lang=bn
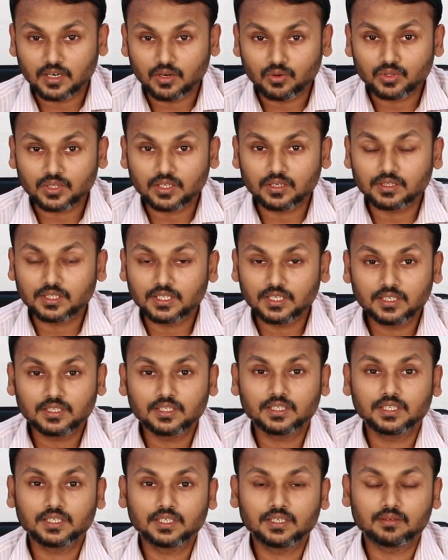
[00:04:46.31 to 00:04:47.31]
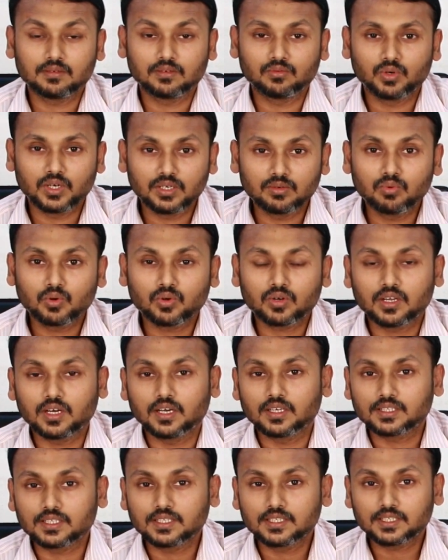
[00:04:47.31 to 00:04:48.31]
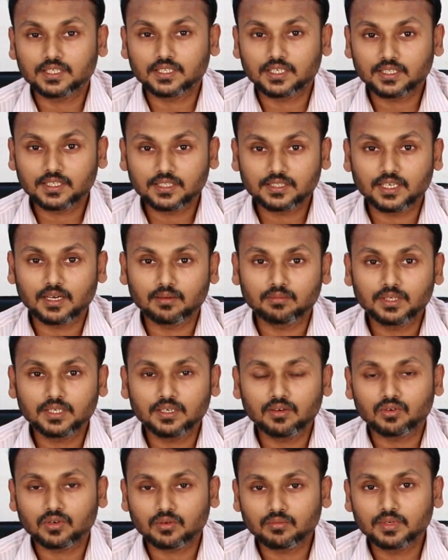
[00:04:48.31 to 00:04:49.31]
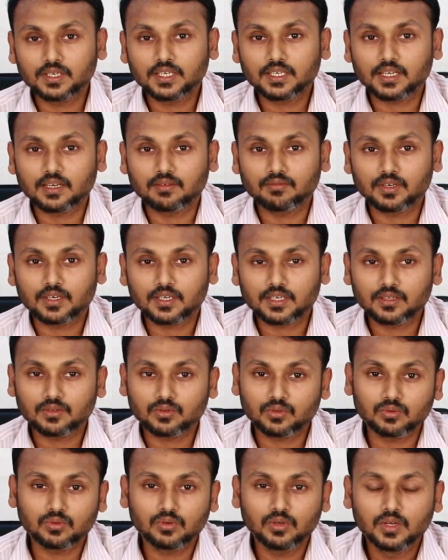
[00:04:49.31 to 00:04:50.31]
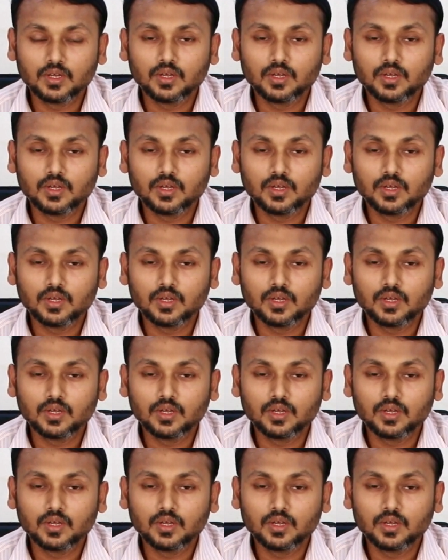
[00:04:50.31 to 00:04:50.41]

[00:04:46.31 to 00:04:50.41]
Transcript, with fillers: আওতাধীন যে হোয়াইট বোর্ডটা আছে সেটাতে যাবে অটোমেটিক ক্যামেরা কিন্তু